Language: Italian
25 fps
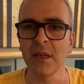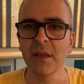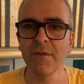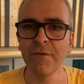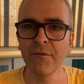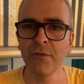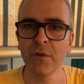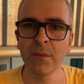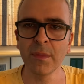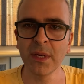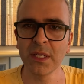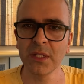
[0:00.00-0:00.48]

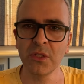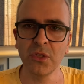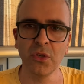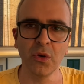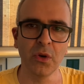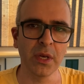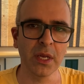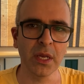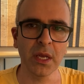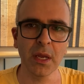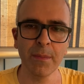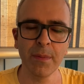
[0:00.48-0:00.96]

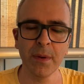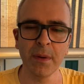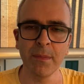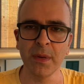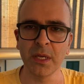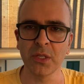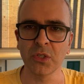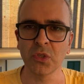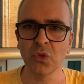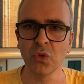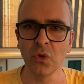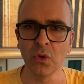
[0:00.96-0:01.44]
informazioni che per
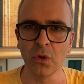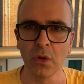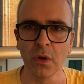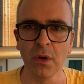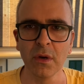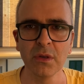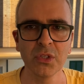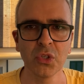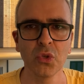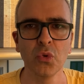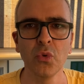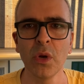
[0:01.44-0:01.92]
me sono
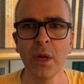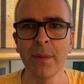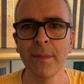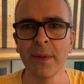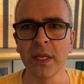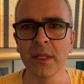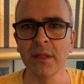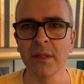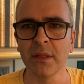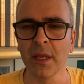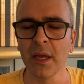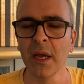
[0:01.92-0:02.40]

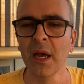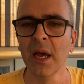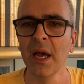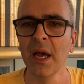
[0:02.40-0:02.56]
sicuramente